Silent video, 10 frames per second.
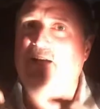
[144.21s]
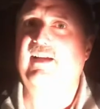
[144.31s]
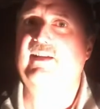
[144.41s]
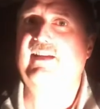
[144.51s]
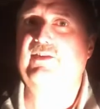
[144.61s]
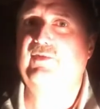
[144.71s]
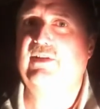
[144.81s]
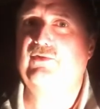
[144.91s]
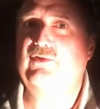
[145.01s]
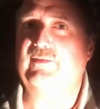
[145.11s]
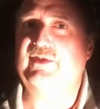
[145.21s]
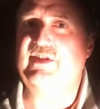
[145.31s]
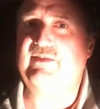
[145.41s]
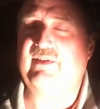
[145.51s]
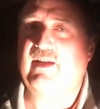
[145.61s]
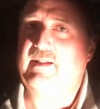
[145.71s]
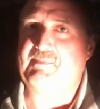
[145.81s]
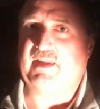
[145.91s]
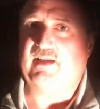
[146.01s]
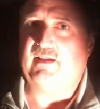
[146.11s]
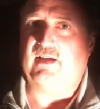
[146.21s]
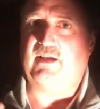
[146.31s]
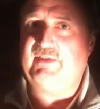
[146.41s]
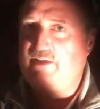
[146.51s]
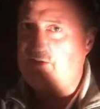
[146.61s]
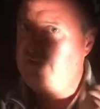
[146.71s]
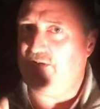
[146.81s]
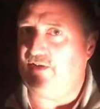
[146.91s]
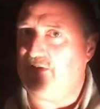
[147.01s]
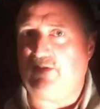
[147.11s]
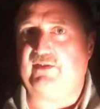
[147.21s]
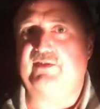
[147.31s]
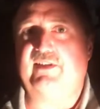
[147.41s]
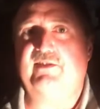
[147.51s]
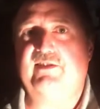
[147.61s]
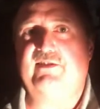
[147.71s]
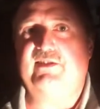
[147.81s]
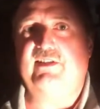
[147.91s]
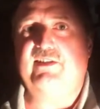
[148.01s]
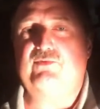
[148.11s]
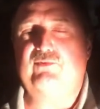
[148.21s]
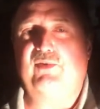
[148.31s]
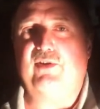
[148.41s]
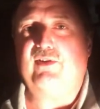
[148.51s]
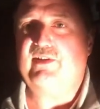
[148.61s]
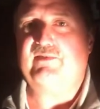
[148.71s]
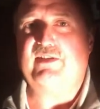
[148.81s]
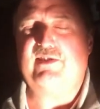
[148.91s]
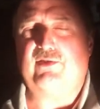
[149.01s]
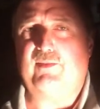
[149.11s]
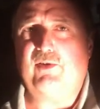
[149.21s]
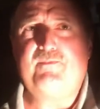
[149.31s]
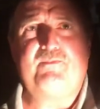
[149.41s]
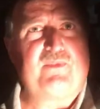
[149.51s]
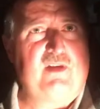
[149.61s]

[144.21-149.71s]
à l'arrière de la locomotive avec des, euh, des, coupleurs, des vannes d'isolement.